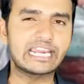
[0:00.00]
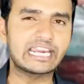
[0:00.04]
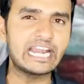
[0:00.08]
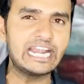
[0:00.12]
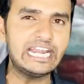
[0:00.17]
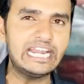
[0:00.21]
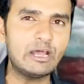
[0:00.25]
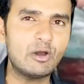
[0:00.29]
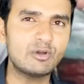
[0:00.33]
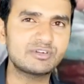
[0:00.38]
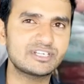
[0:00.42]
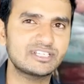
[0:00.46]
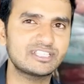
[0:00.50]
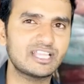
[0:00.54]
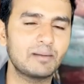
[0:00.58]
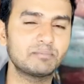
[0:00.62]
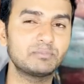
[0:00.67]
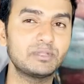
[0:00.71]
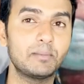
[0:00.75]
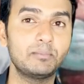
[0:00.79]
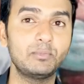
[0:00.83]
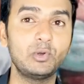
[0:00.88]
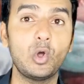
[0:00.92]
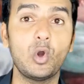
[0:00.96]
రెండవ
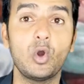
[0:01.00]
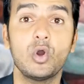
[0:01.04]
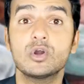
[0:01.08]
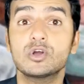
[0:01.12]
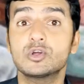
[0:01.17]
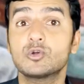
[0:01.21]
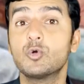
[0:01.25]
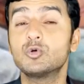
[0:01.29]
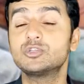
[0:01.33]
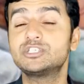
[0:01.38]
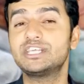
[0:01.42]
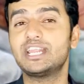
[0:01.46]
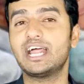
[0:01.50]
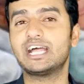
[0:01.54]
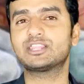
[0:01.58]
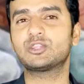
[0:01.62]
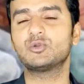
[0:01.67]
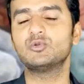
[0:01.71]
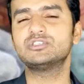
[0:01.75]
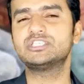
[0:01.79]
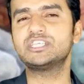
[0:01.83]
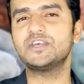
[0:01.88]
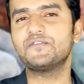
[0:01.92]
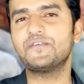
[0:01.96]
శతాబ్దంలో
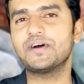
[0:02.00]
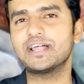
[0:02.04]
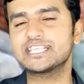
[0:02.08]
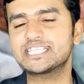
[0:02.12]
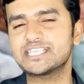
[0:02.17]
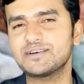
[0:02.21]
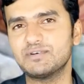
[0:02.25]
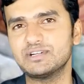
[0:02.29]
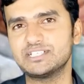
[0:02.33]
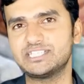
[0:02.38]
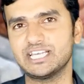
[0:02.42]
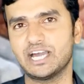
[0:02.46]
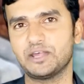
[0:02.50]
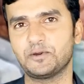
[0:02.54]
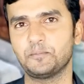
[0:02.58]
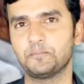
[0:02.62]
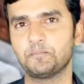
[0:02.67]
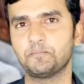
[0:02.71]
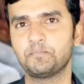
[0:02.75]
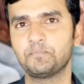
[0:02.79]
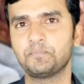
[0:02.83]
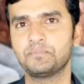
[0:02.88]
గుజరాత్ నుంచి వలస వచ్చారు